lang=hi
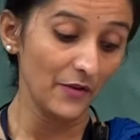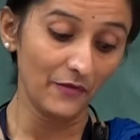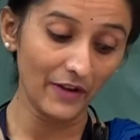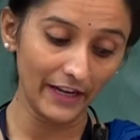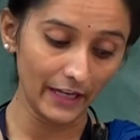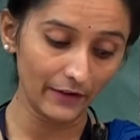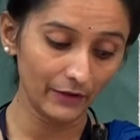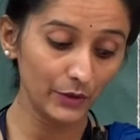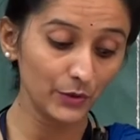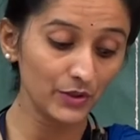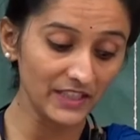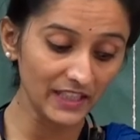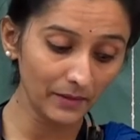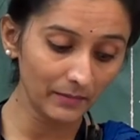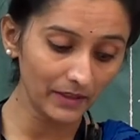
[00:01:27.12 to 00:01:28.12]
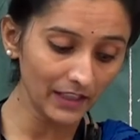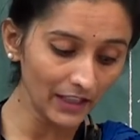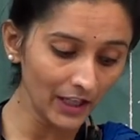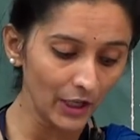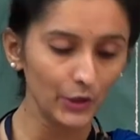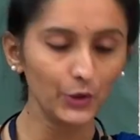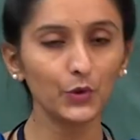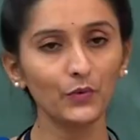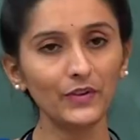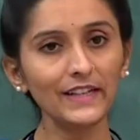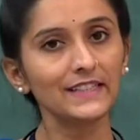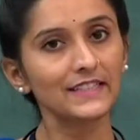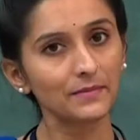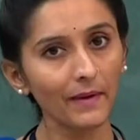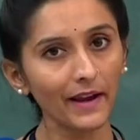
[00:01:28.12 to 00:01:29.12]
वेन एवर यू सी मी यू
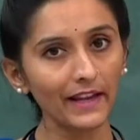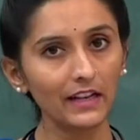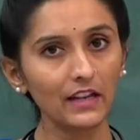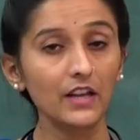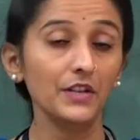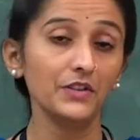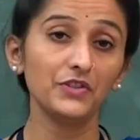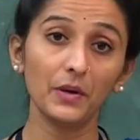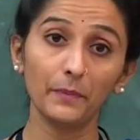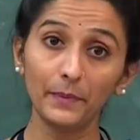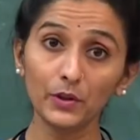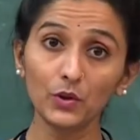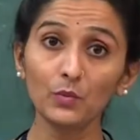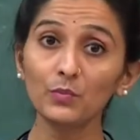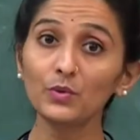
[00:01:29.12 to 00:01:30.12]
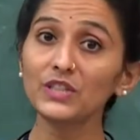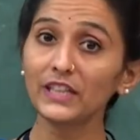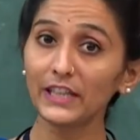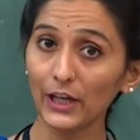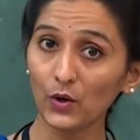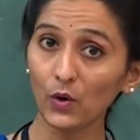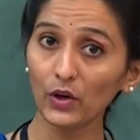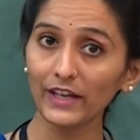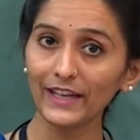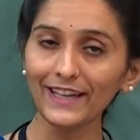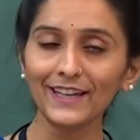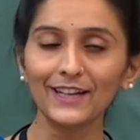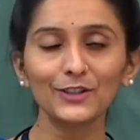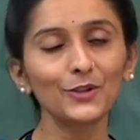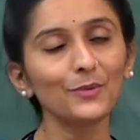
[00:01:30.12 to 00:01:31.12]
विल स्माइल जब भी तुम मुझे देखोगी
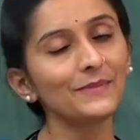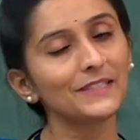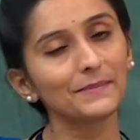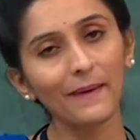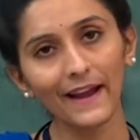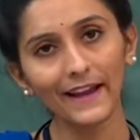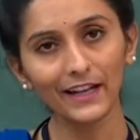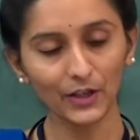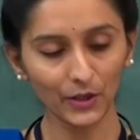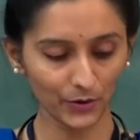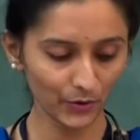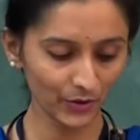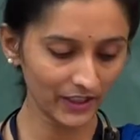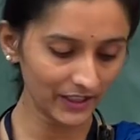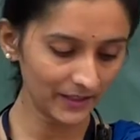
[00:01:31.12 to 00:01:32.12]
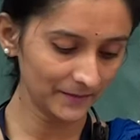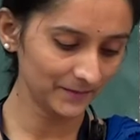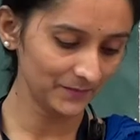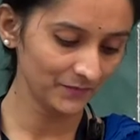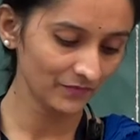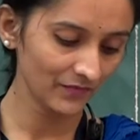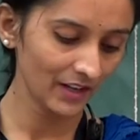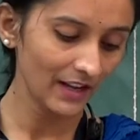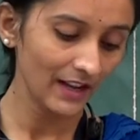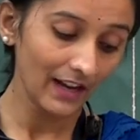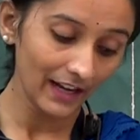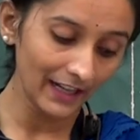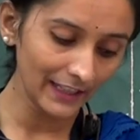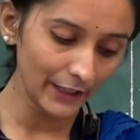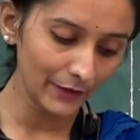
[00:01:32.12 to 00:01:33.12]
तुम स्माइल करोगी
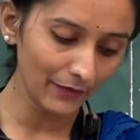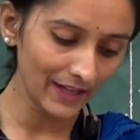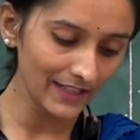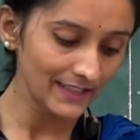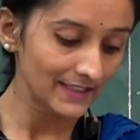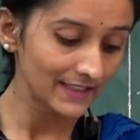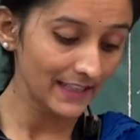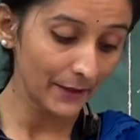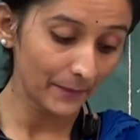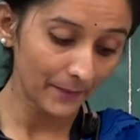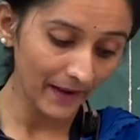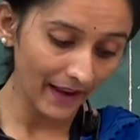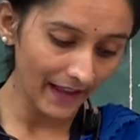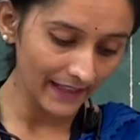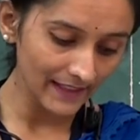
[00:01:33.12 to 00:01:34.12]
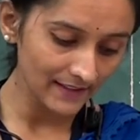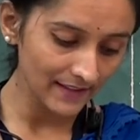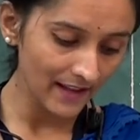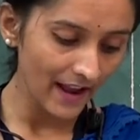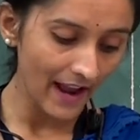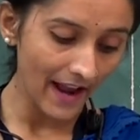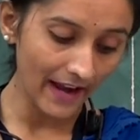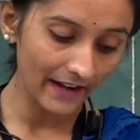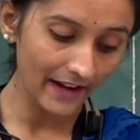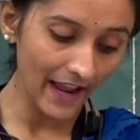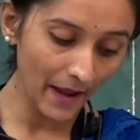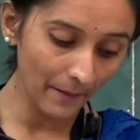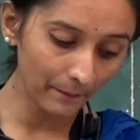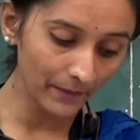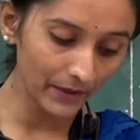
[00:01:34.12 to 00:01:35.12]
हल्दी वॉज सरप्राइज एंड
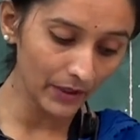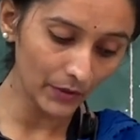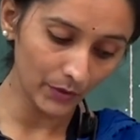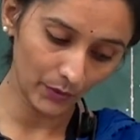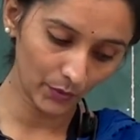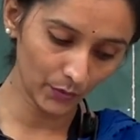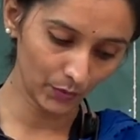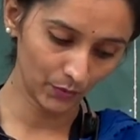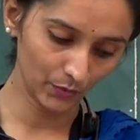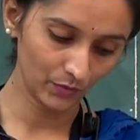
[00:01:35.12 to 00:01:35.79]
हैप्पी टू